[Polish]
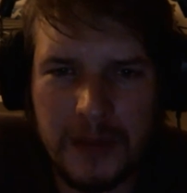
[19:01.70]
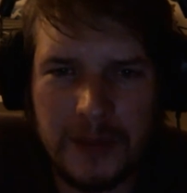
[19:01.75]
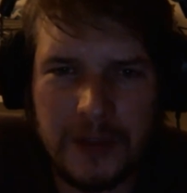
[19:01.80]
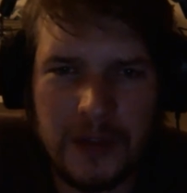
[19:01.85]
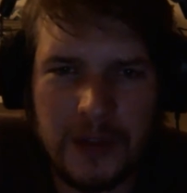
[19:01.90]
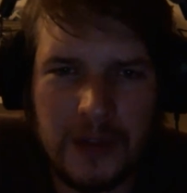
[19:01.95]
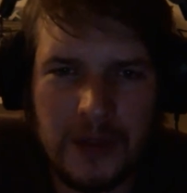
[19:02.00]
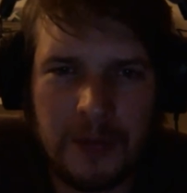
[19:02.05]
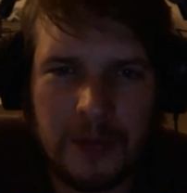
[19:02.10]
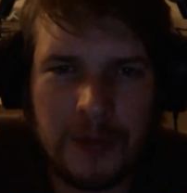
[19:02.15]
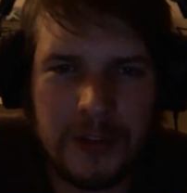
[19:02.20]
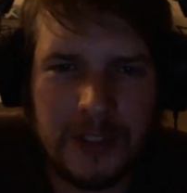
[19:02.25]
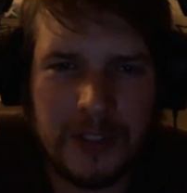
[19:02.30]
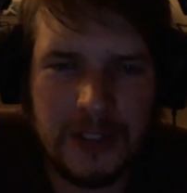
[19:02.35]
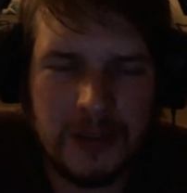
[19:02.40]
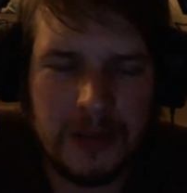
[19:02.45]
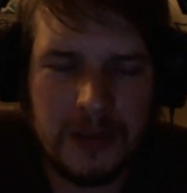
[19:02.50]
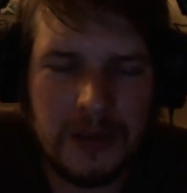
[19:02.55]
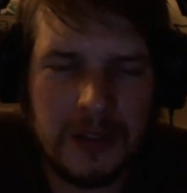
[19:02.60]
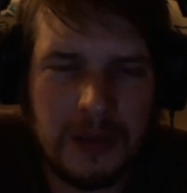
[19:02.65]
skoro można
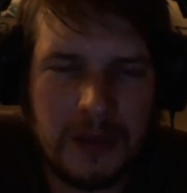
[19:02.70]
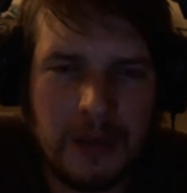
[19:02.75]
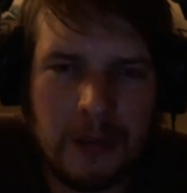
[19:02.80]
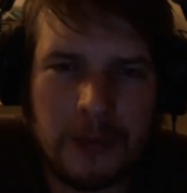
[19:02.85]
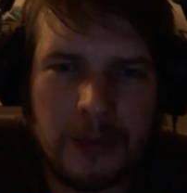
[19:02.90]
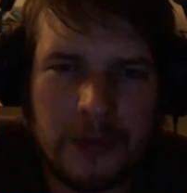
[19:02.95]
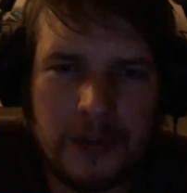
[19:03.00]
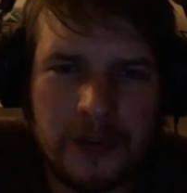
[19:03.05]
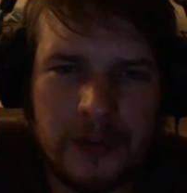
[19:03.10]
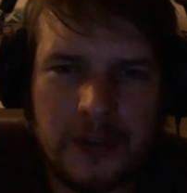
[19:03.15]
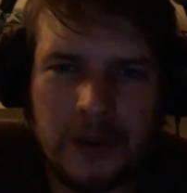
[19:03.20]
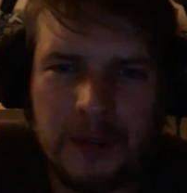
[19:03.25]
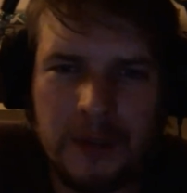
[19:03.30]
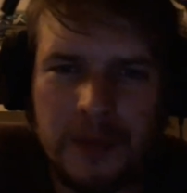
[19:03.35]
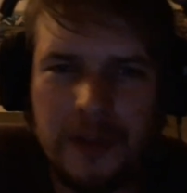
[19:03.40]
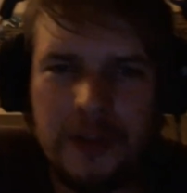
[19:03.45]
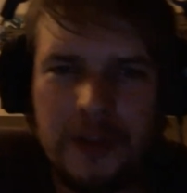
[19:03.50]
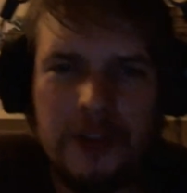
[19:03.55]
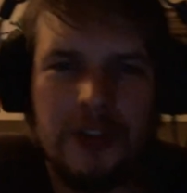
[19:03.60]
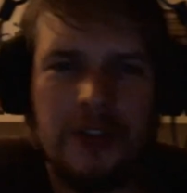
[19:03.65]
sobie samemu to
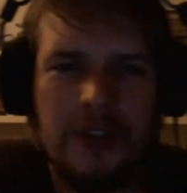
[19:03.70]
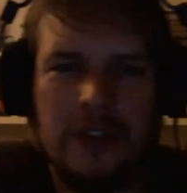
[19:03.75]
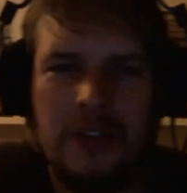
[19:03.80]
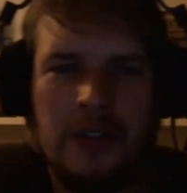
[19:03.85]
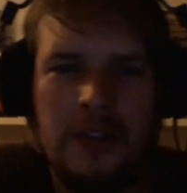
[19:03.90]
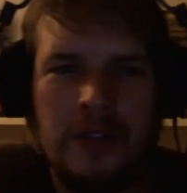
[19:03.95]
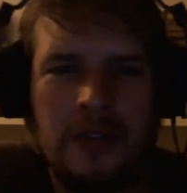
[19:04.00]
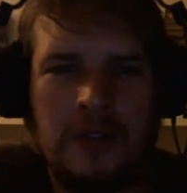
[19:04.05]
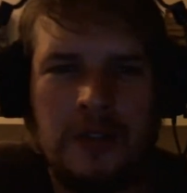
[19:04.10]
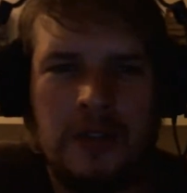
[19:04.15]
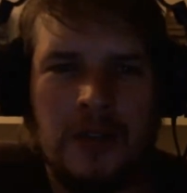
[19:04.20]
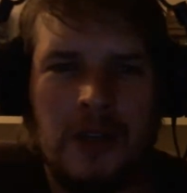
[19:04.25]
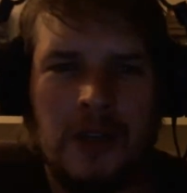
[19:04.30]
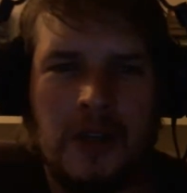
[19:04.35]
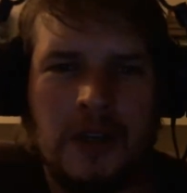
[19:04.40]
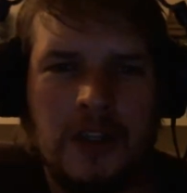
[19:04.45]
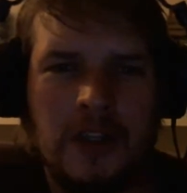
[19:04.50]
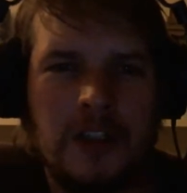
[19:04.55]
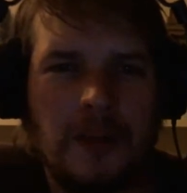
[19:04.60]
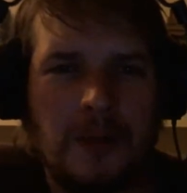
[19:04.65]
zrobić i,
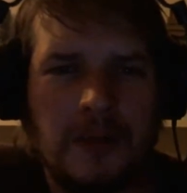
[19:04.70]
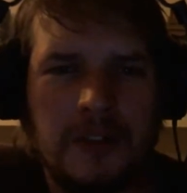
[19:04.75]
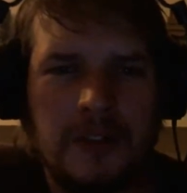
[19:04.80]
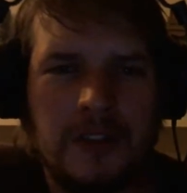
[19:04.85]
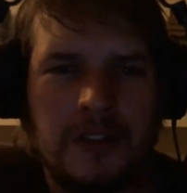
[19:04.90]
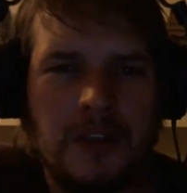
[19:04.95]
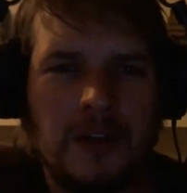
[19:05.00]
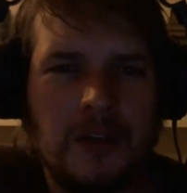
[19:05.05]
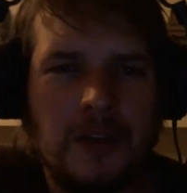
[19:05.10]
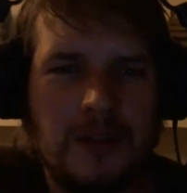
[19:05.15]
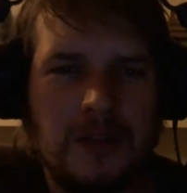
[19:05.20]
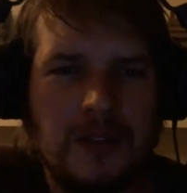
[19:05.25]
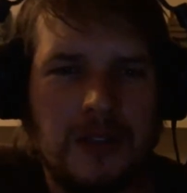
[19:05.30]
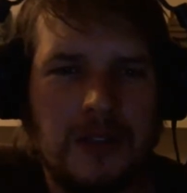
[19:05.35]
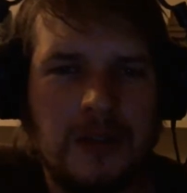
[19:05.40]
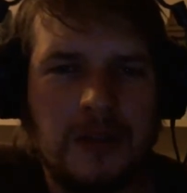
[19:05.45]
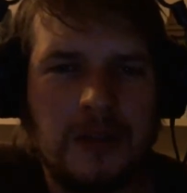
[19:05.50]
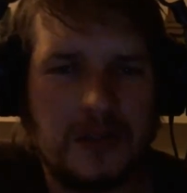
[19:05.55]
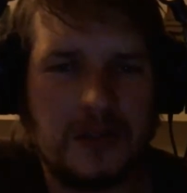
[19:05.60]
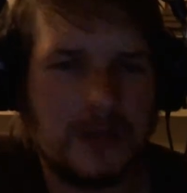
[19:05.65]
i trzeba z tego sa,
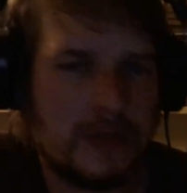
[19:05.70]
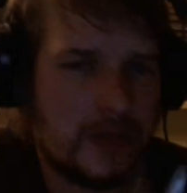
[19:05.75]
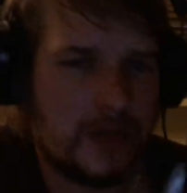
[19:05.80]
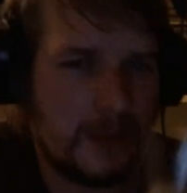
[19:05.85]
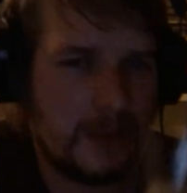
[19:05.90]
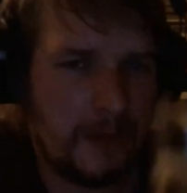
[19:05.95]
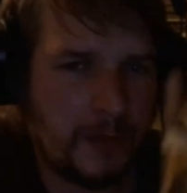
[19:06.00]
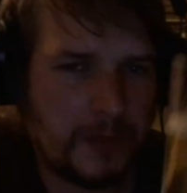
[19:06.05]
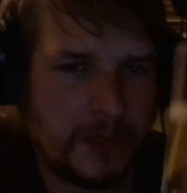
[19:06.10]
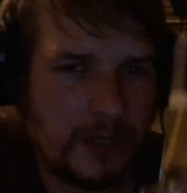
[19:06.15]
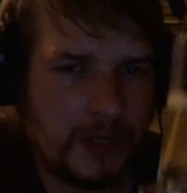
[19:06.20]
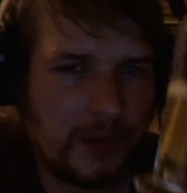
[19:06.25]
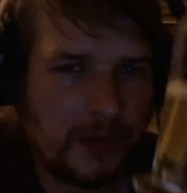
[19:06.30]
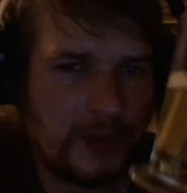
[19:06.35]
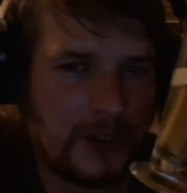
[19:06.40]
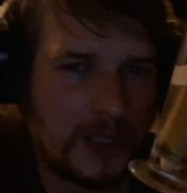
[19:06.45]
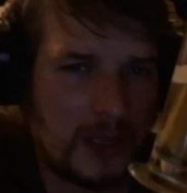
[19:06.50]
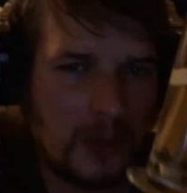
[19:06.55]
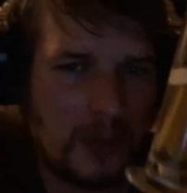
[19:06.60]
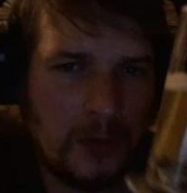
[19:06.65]
z samą
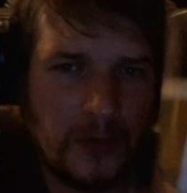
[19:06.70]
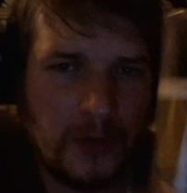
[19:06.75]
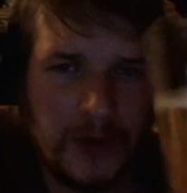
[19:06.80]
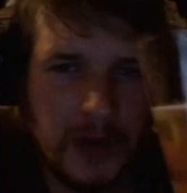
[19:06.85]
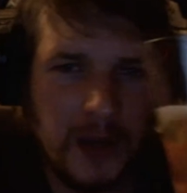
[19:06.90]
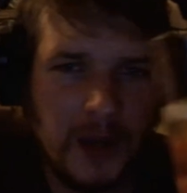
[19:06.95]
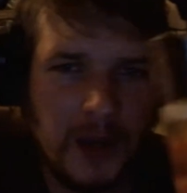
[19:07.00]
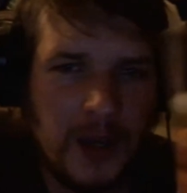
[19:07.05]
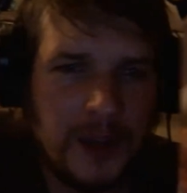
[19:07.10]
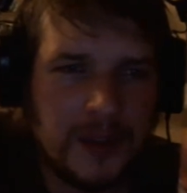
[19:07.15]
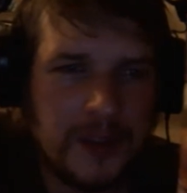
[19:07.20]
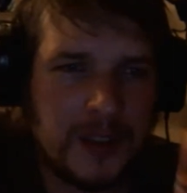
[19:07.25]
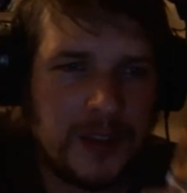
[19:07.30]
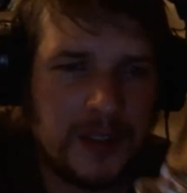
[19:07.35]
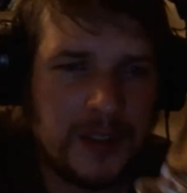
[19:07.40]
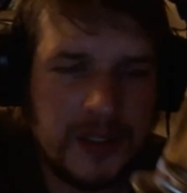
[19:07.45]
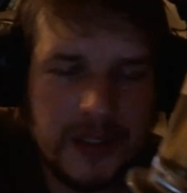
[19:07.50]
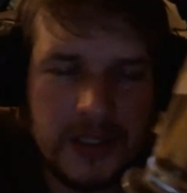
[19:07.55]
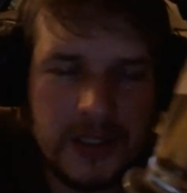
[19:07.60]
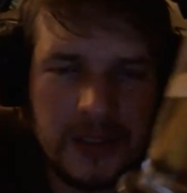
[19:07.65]
przyjemność. Tak jak mówię, ten
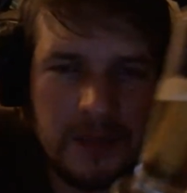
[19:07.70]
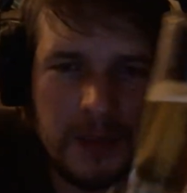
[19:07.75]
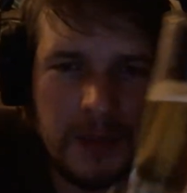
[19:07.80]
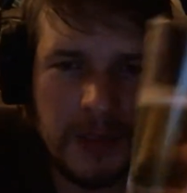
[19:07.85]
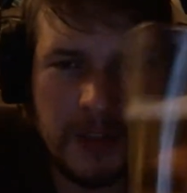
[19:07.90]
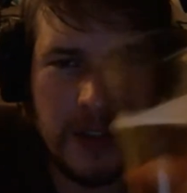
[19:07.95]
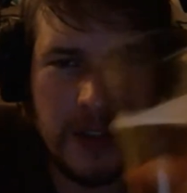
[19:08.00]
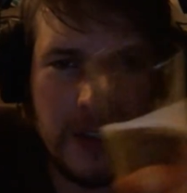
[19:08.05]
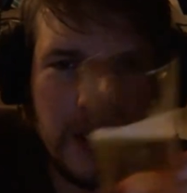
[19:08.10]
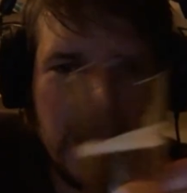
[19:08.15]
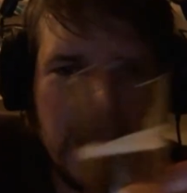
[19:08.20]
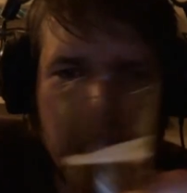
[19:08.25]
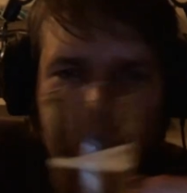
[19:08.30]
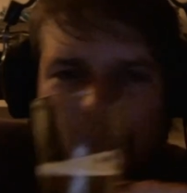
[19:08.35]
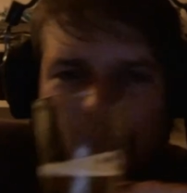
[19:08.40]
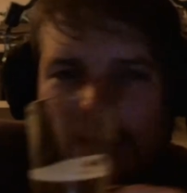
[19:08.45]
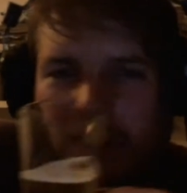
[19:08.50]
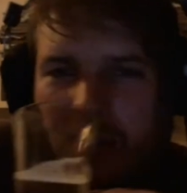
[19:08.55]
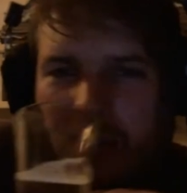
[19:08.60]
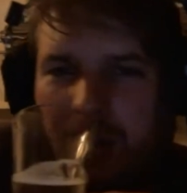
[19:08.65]
cyr jest bardzo
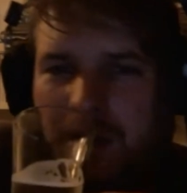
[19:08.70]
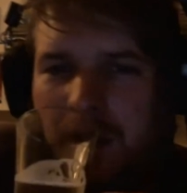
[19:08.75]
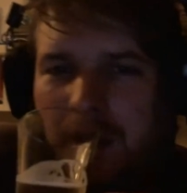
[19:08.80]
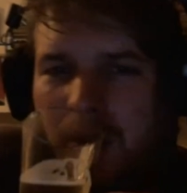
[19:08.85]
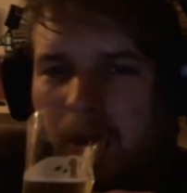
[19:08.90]
delikatny.